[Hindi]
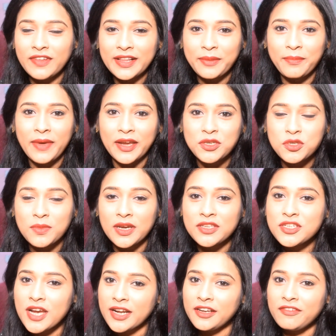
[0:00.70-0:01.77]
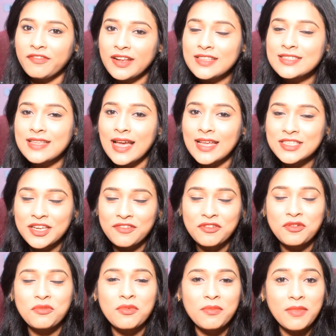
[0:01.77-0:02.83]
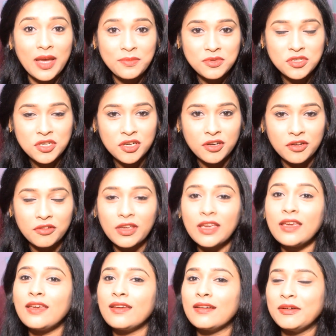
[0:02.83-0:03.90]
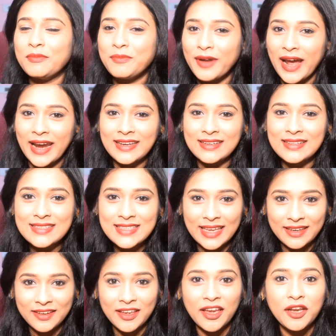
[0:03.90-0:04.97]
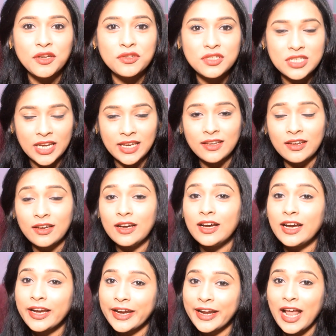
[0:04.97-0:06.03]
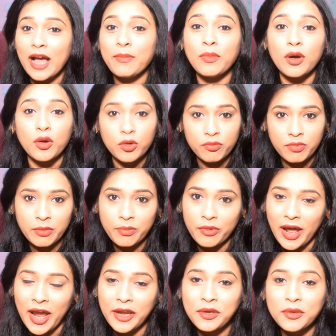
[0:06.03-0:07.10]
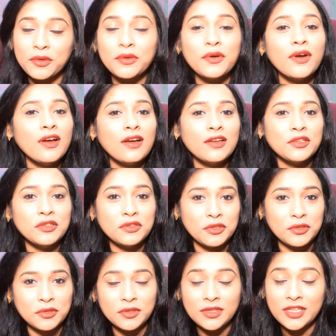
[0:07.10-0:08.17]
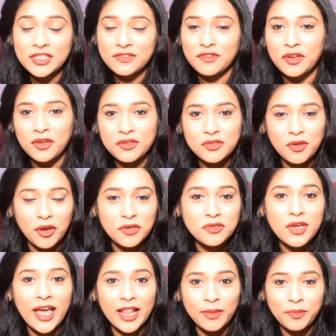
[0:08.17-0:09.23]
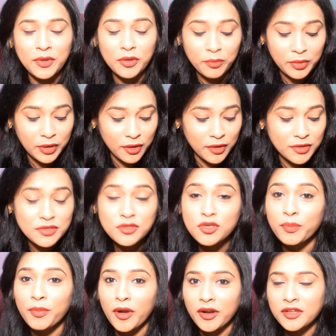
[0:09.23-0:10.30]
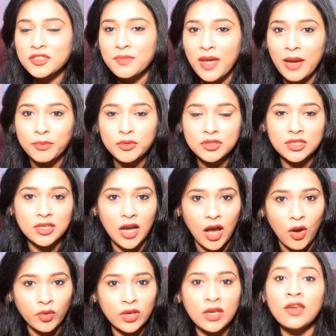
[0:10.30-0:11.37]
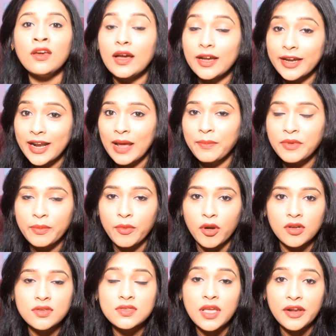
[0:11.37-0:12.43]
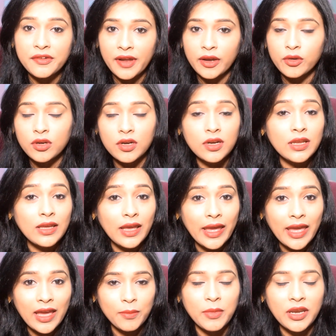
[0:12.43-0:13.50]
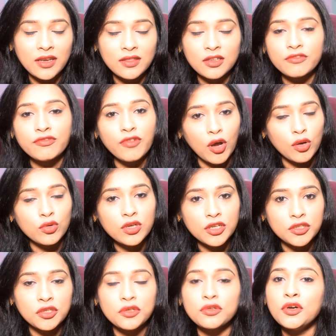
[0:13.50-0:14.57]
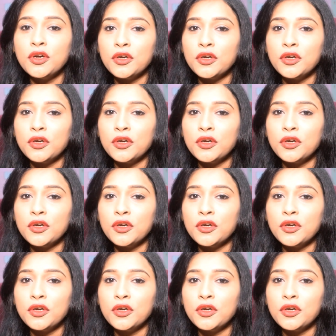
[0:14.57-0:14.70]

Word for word: वेलकम बैक टू माय चैनल फ्रेंड्स आज की वीडियो में मैं आपसे शेयर करूंगी ब्राइडल स्किन केयर रूटीन अगर आप उड बी ब्राइड हो तो दिस वीडियो इज़ गोइंग टू हेल्प यू बिकॉज जो प्रोडक्ट्स मैं आपको दिखाऊंगी अगर आप ये प्रोडक्ट्स रेगुलरली एक महीने तक फॉलो करते हो